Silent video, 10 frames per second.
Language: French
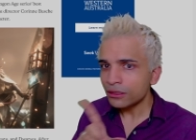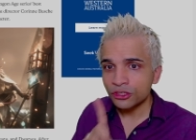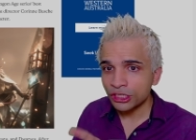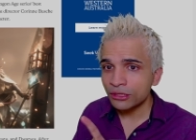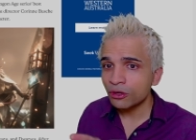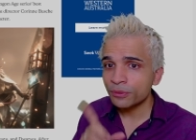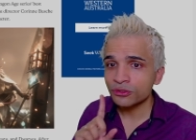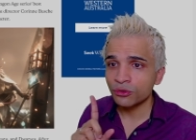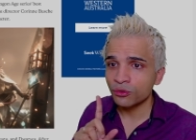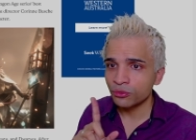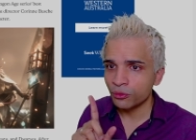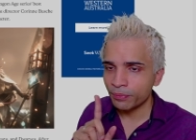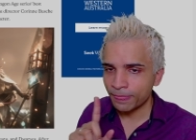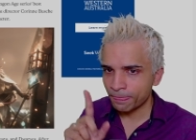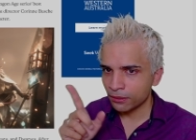J'adore parce que le,
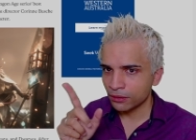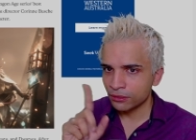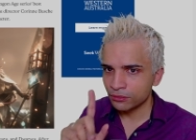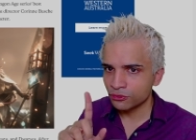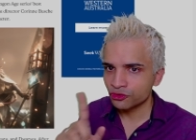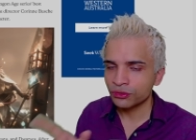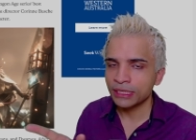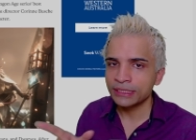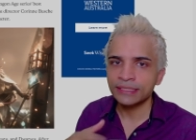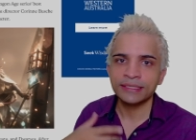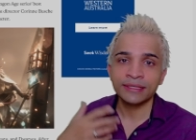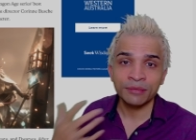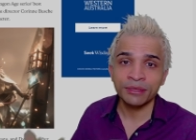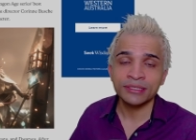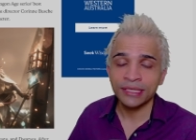euh, journaliste, c'est très
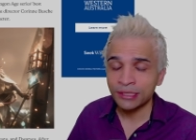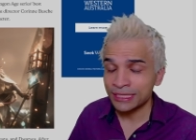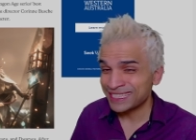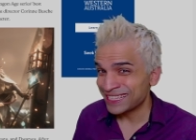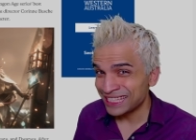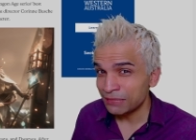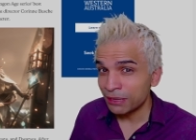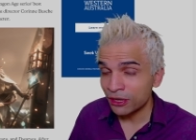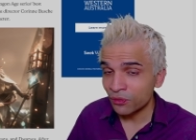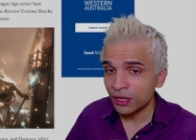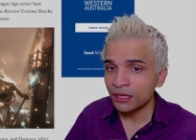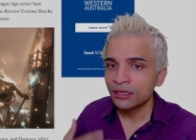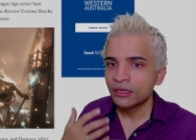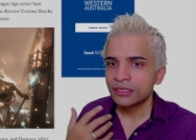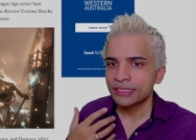bien, c'est qui Bioware,
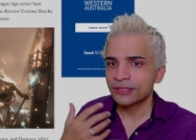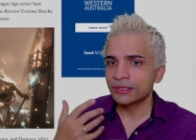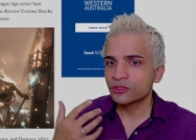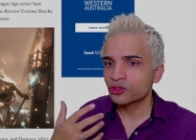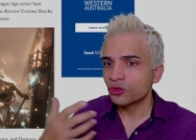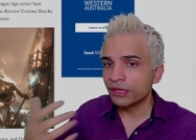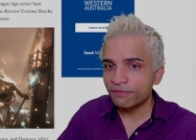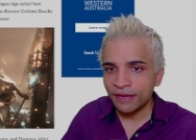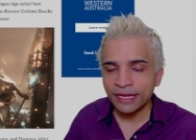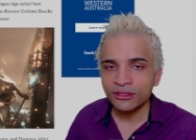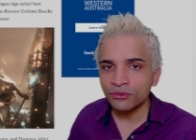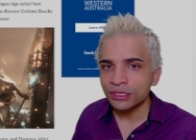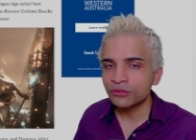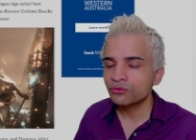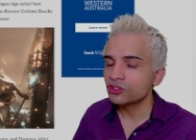ce que les fans attendent
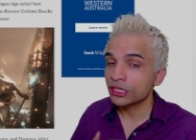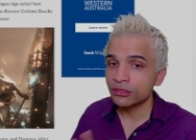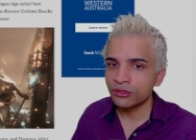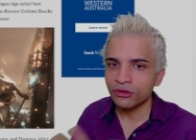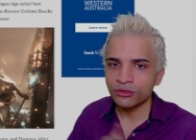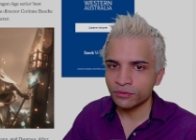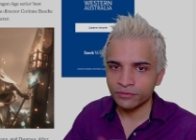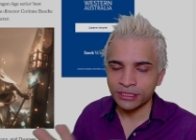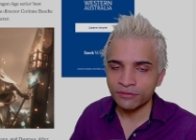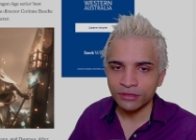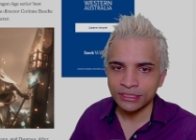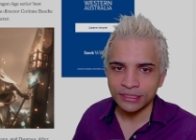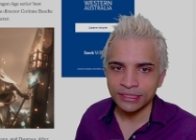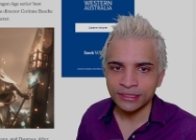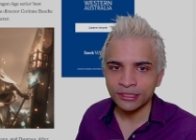et tout. J'adore, vous allez voir,
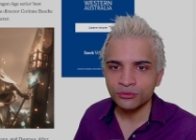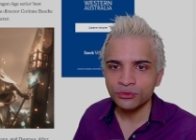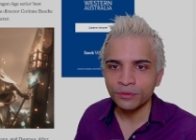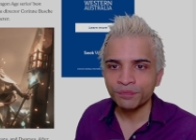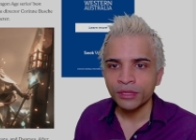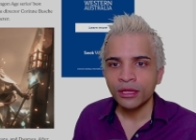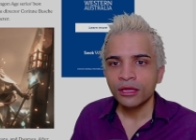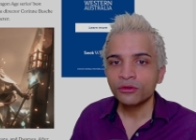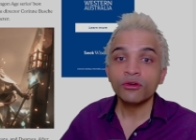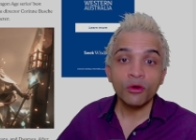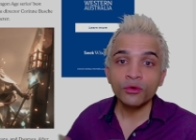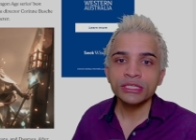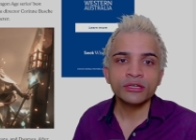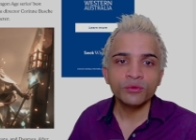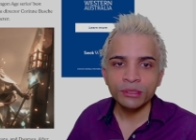c'est très cool. Donc en gros, il
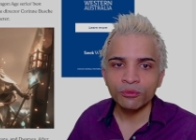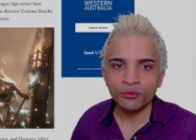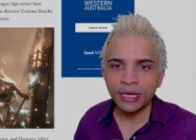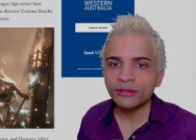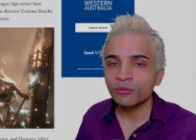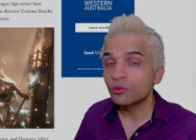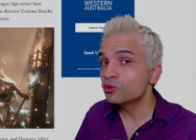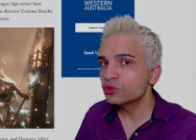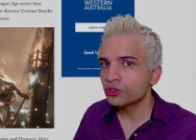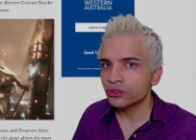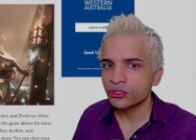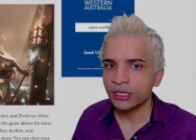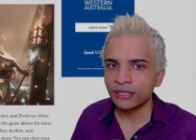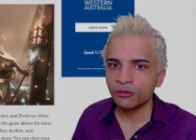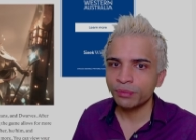dit que oui, bon, on attend beaucoup ce,
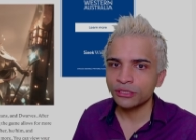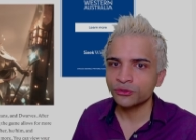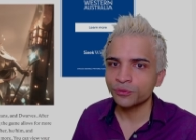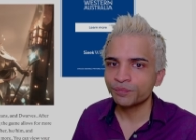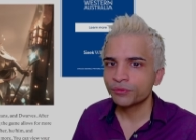créateur de perso.